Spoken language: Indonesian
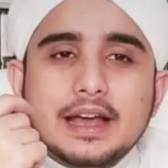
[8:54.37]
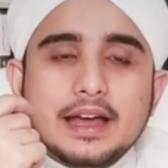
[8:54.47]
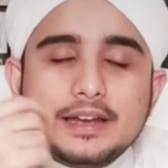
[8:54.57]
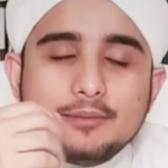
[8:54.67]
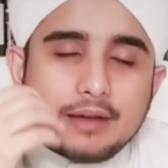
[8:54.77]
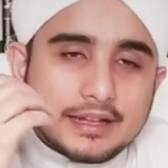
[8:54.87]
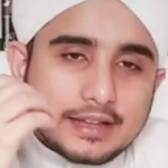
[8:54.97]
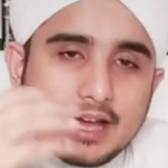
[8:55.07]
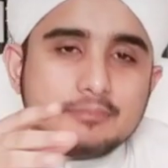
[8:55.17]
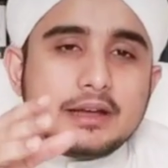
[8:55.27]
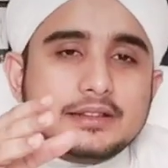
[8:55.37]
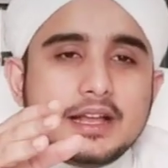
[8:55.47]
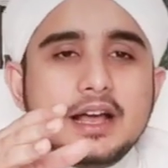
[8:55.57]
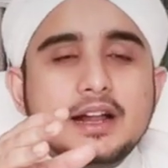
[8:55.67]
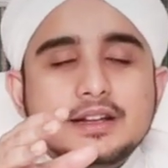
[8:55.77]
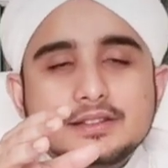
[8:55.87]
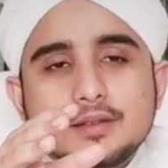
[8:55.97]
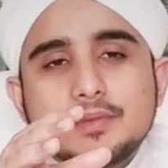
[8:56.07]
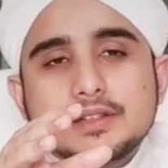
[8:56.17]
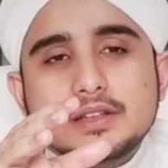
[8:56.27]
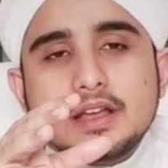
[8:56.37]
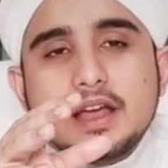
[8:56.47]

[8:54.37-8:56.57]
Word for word: ada yang mengatakan batal sama